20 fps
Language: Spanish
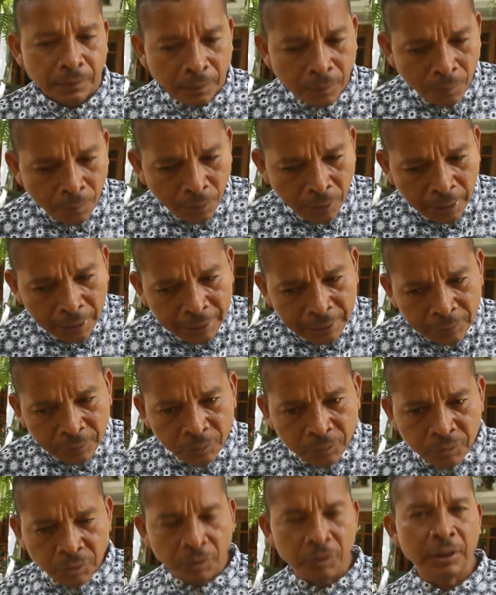como las
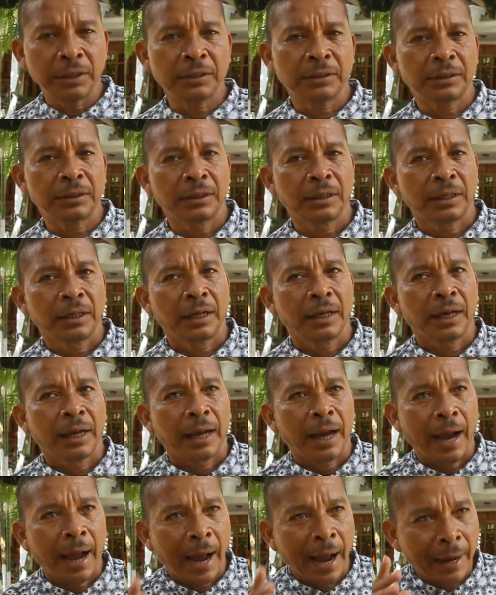instituciones
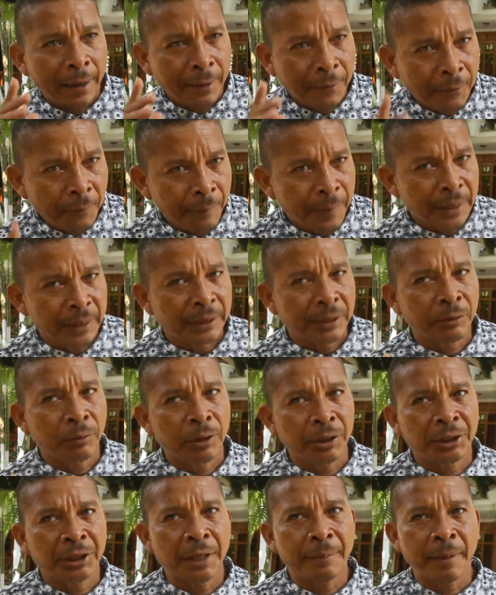han convertido
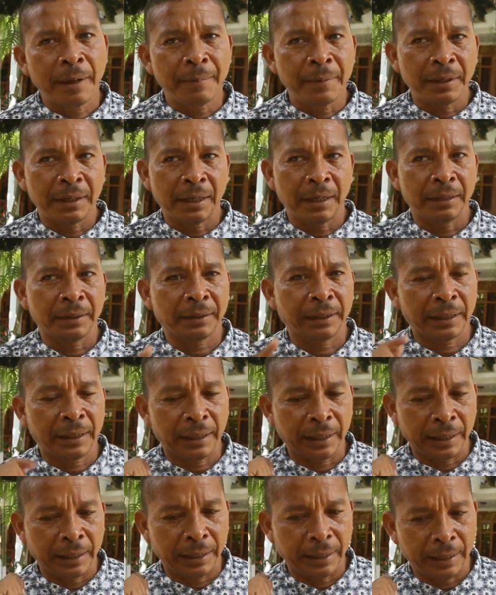el tema de
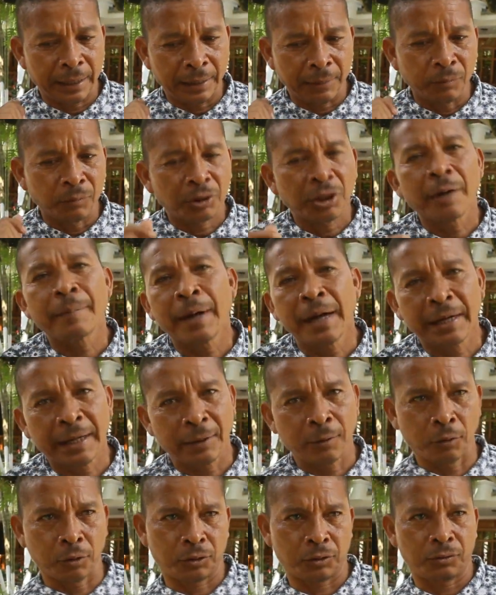migrantes eh, en un tema de
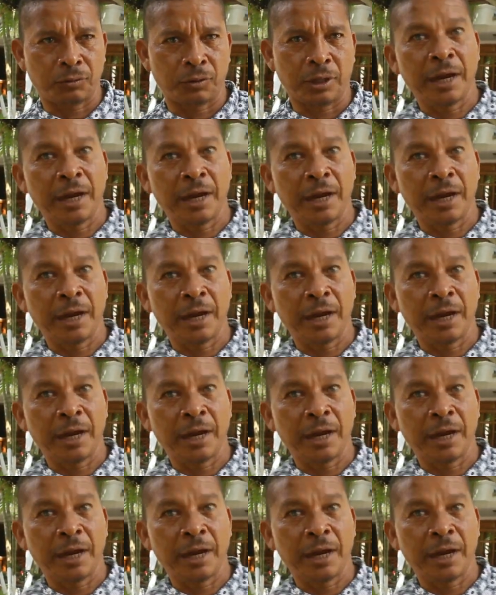negocio.